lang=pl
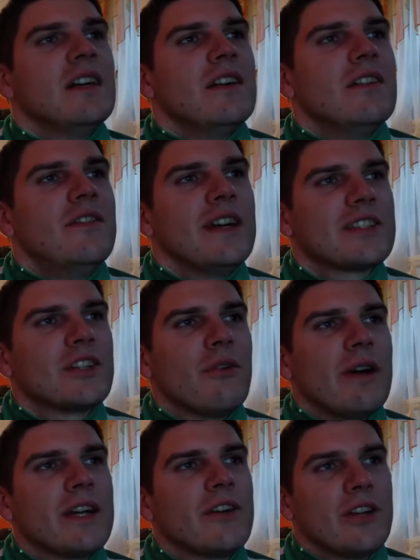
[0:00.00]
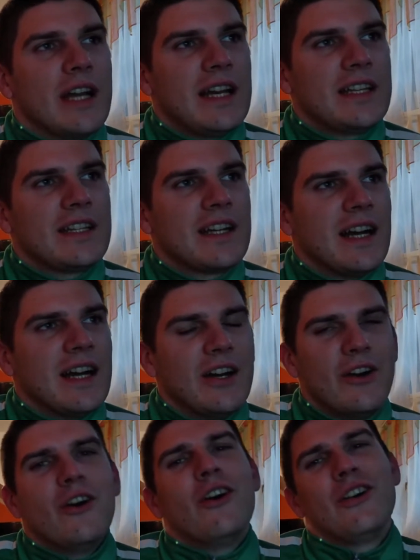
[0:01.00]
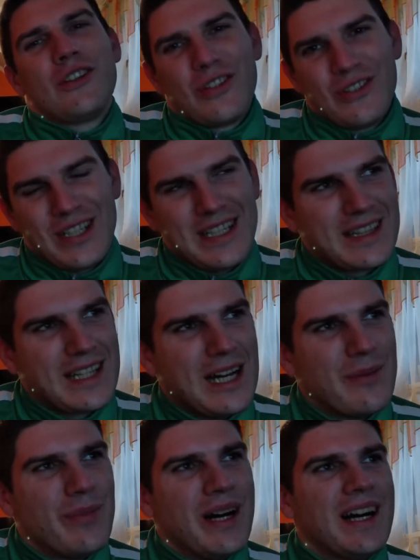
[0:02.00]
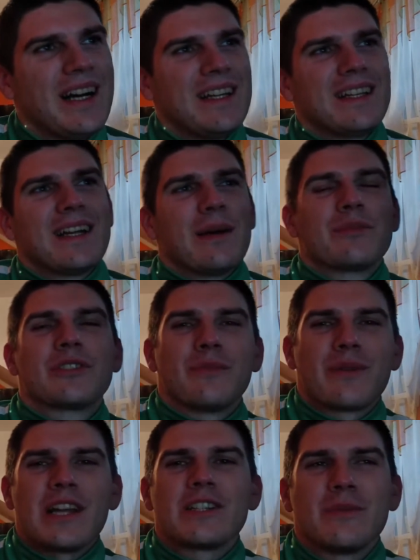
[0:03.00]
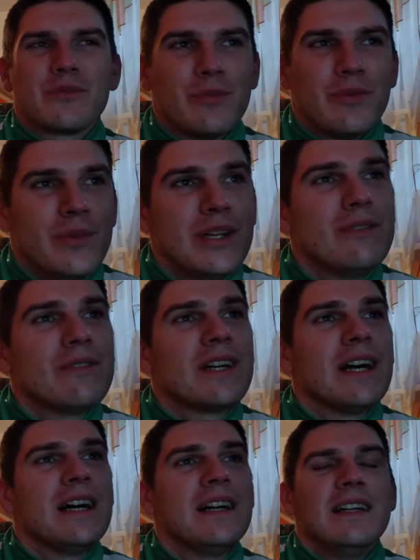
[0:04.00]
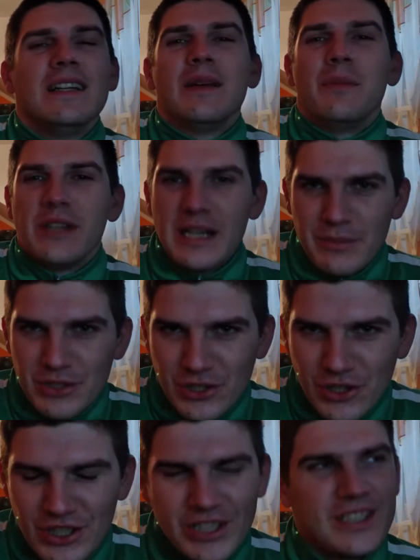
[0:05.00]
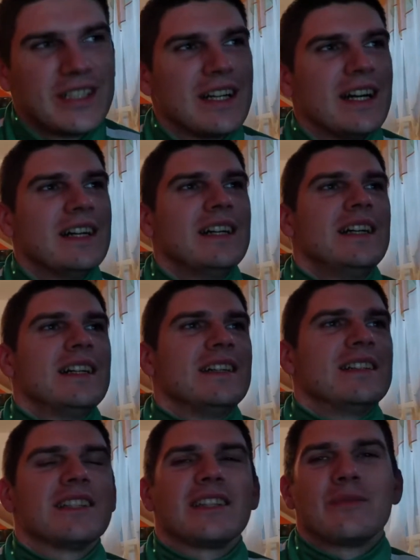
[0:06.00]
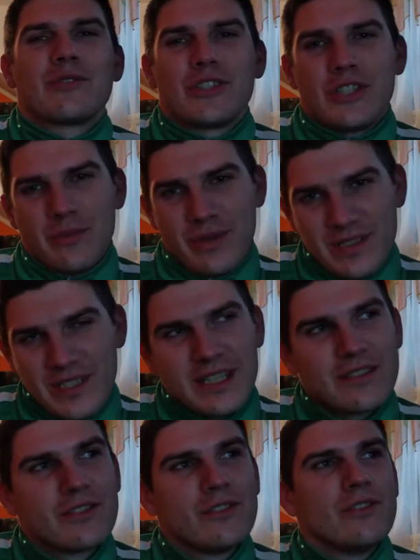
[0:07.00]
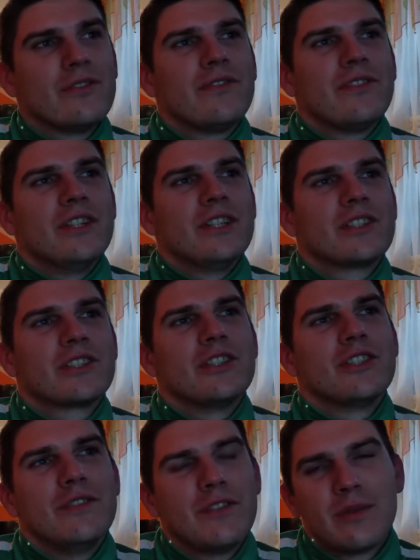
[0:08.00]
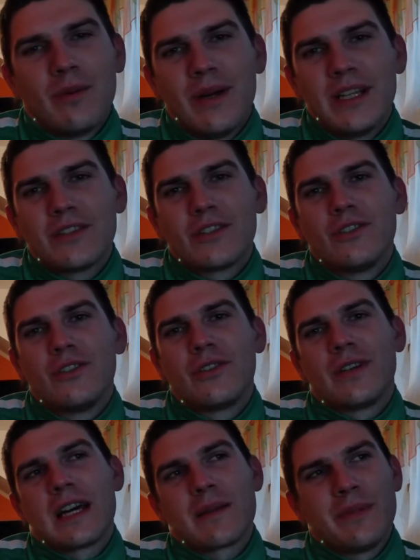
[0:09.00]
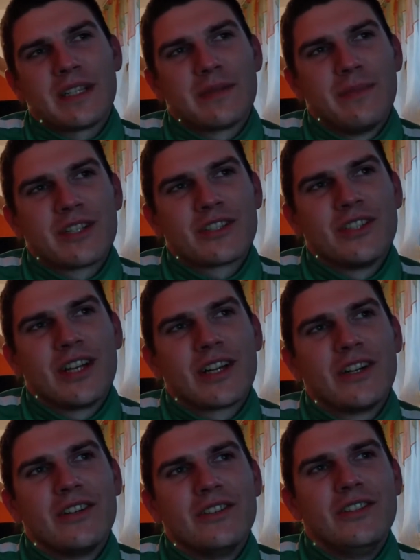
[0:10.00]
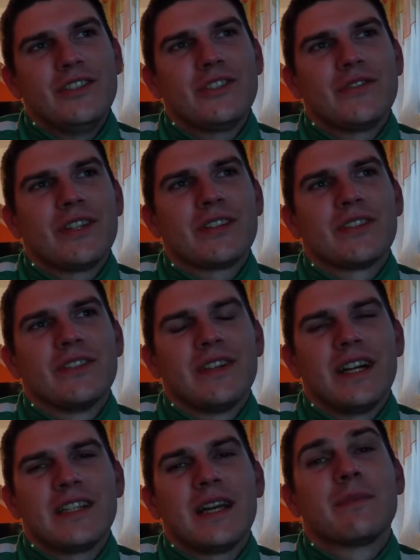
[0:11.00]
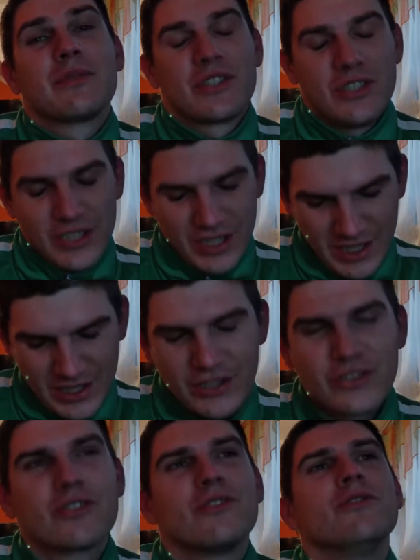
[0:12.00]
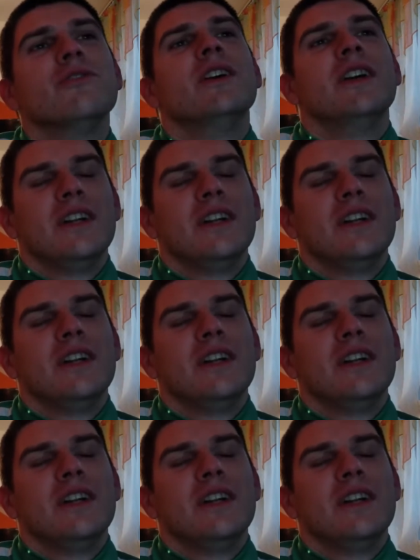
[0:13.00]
Wesołego jajka. Oj, to nie ta bajka. Przepraszam, to pomyłka. Miała być choinka. Zatem życzę prezentów, y, szczęśliwych momentów, karpia smacznego i świętowania przy kieliszku